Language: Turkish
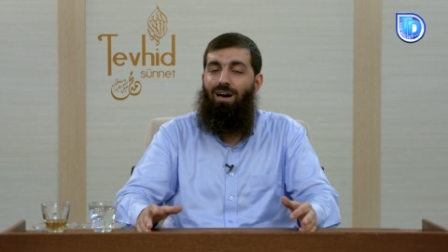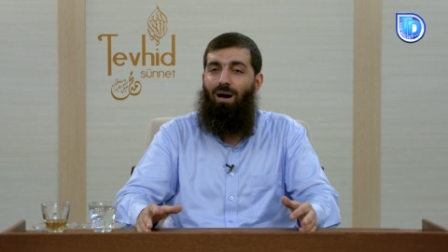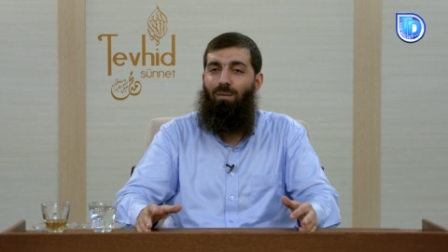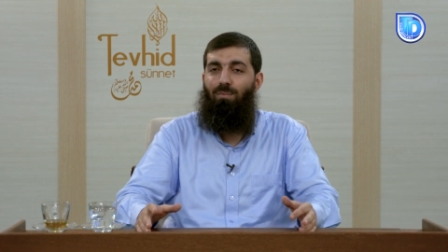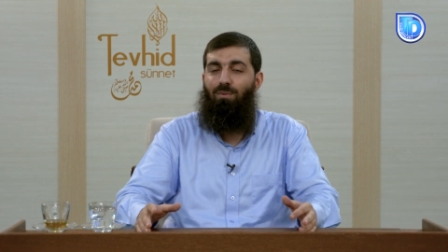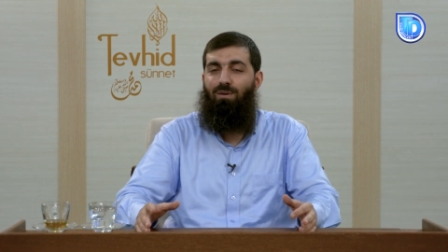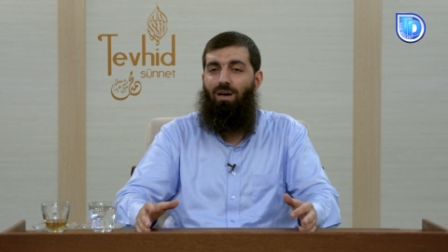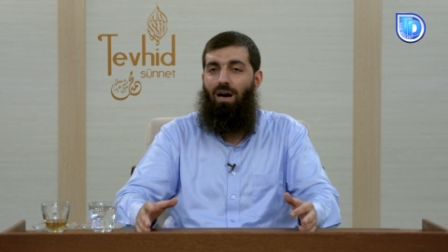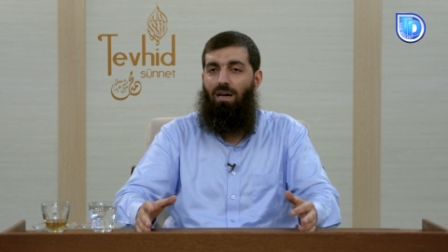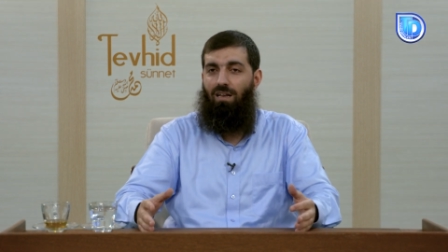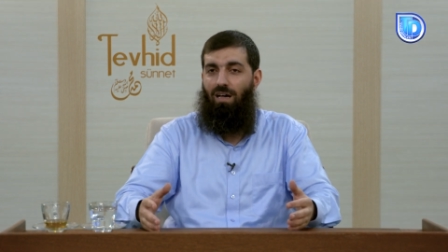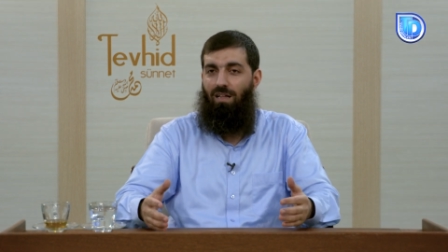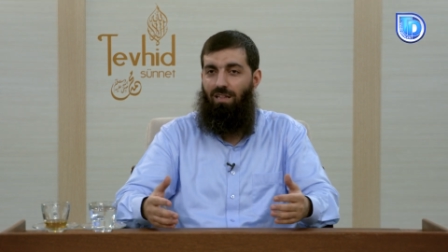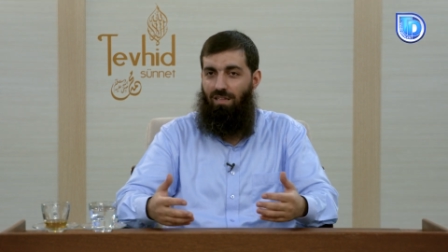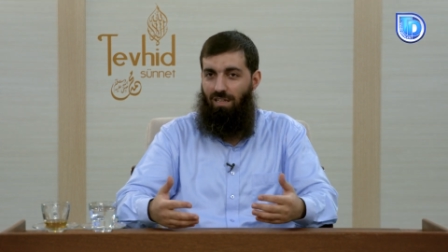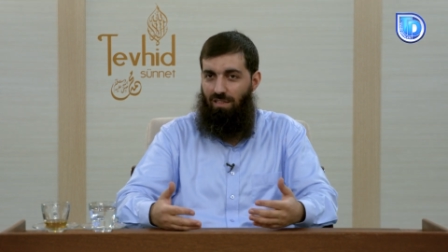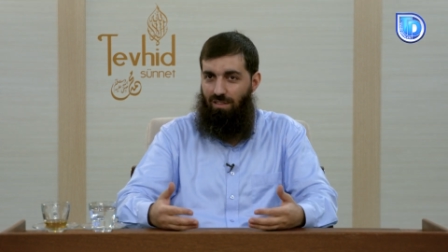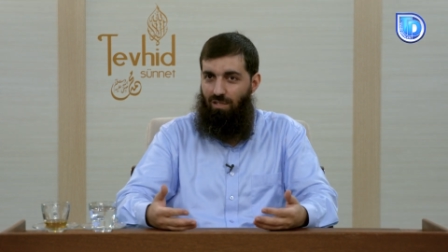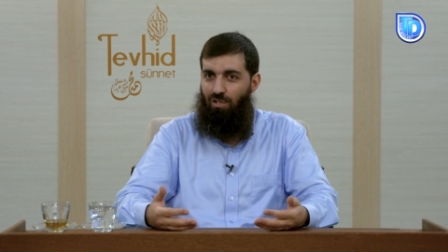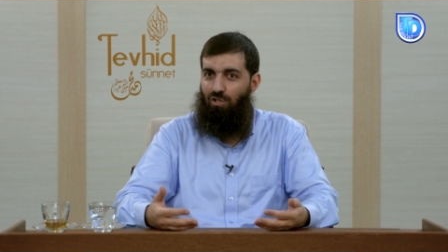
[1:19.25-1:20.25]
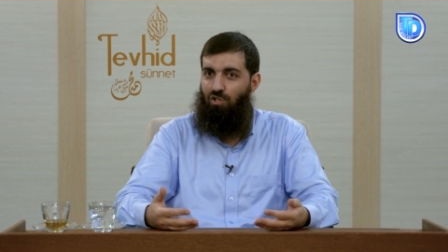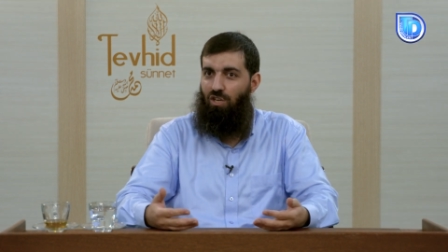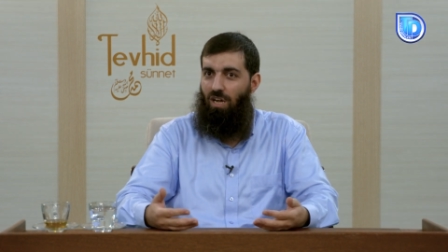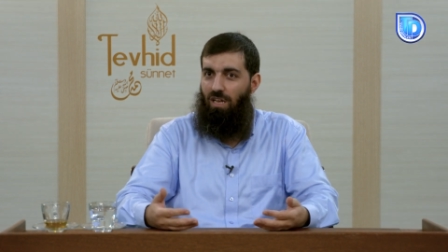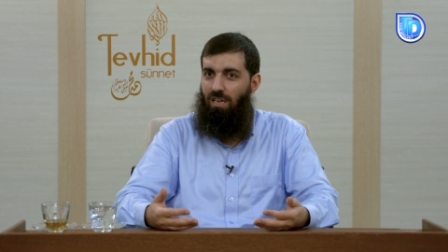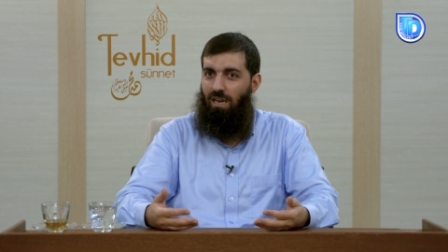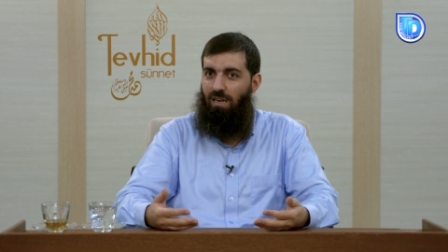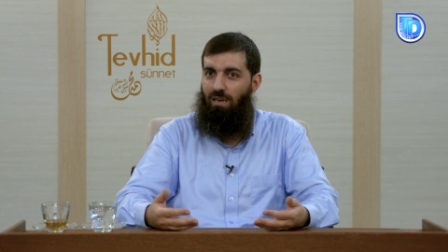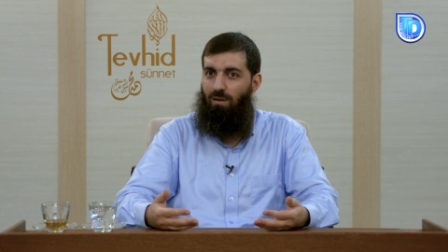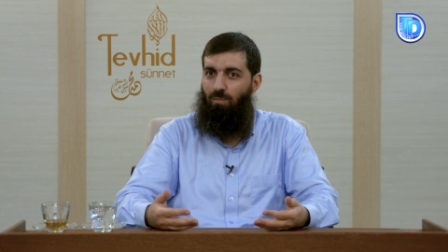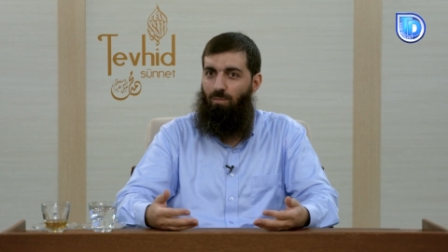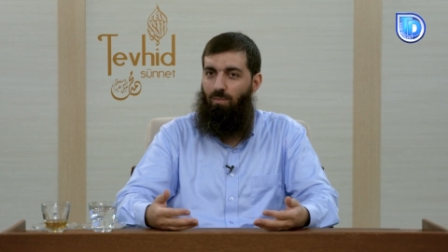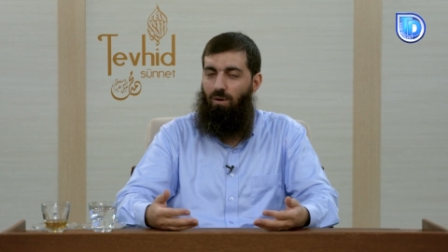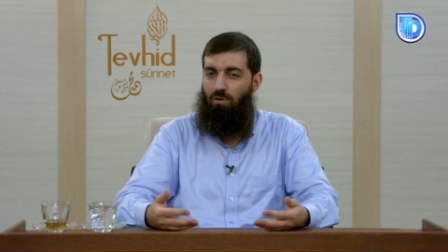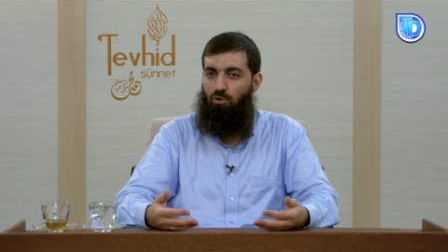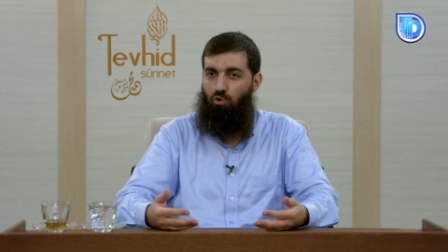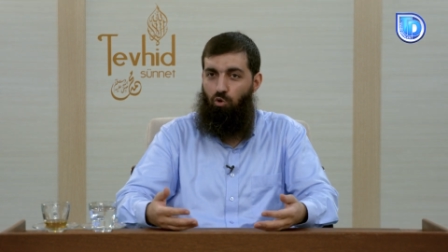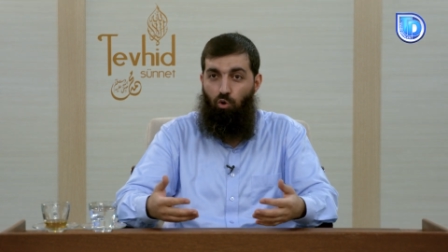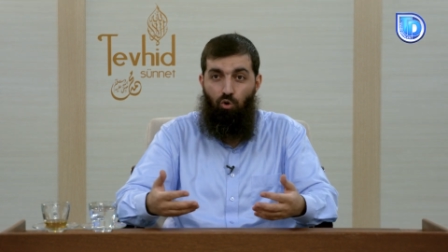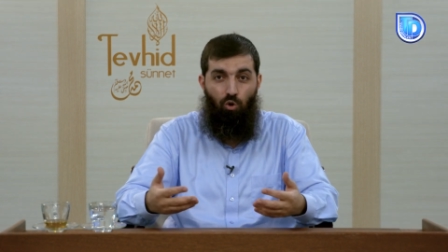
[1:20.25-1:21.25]
abi hani anlattığın şeyler
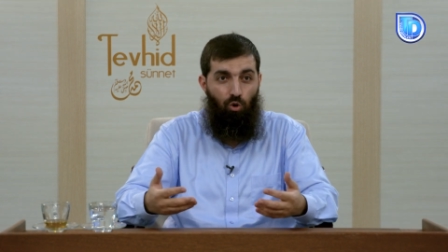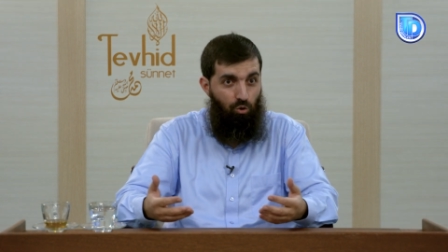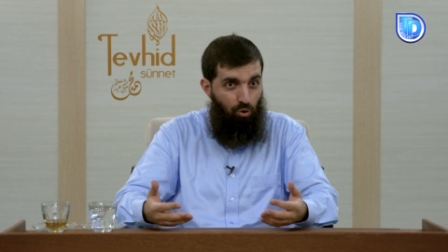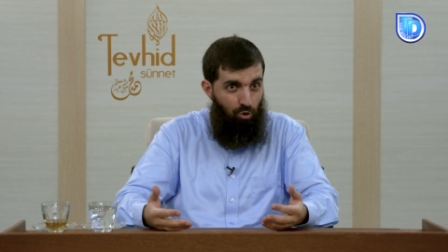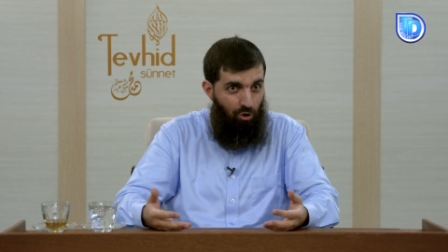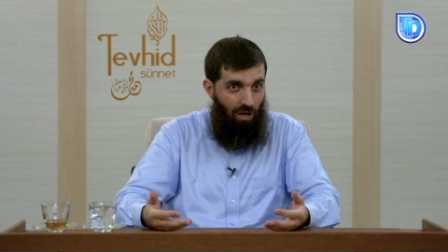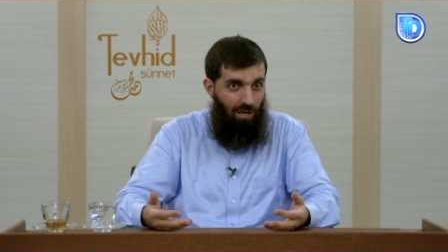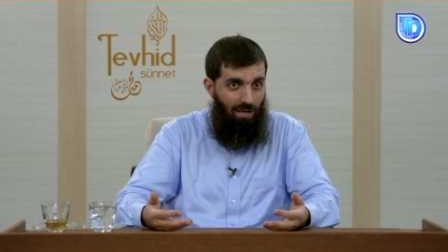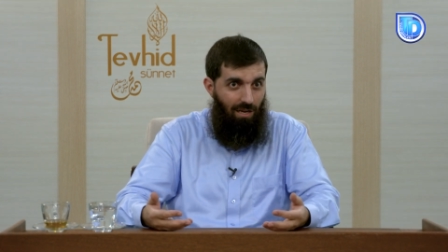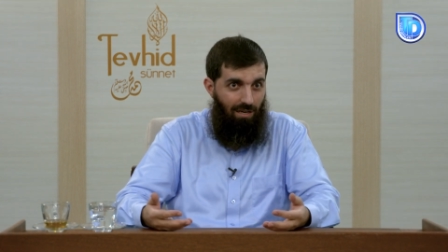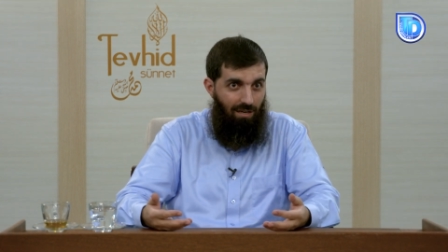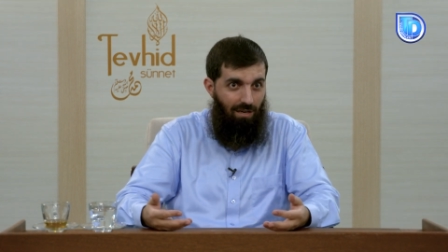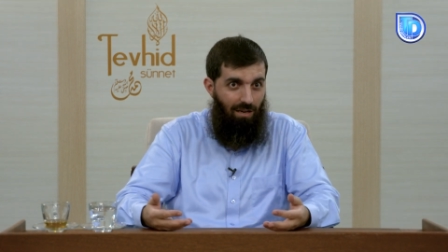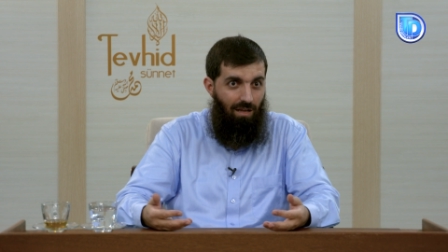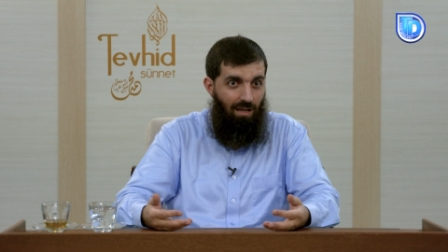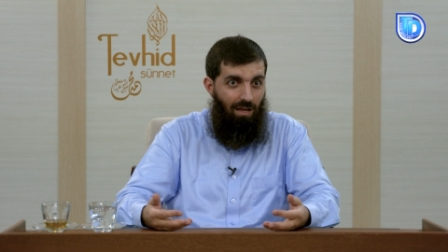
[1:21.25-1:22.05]
çok kötü şeyler.